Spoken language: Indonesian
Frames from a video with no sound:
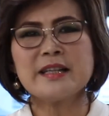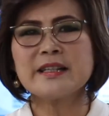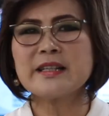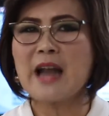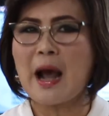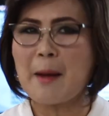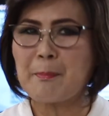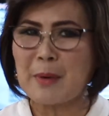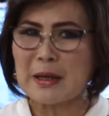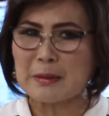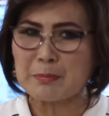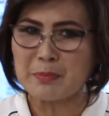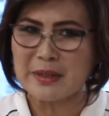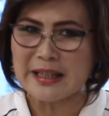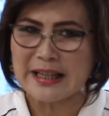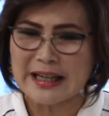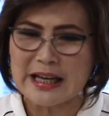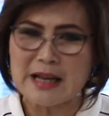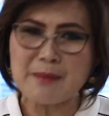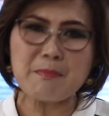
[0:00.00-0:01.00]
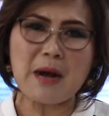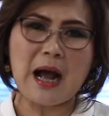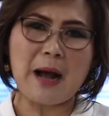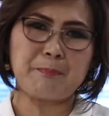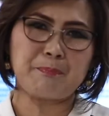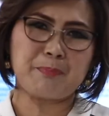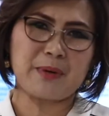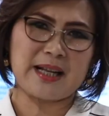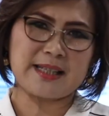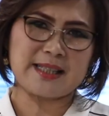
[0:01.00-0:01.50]
dapat
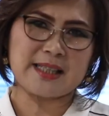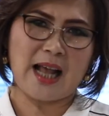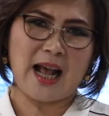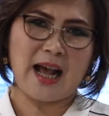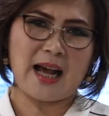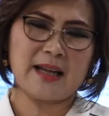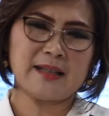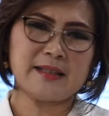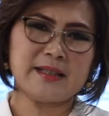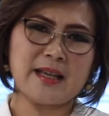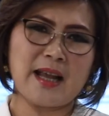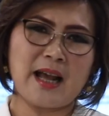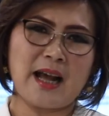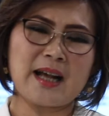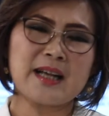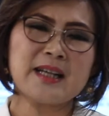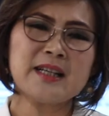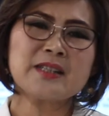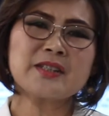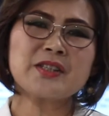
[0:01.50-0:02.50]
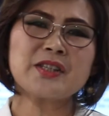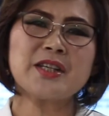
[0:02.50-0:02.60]
menerima perasaannya,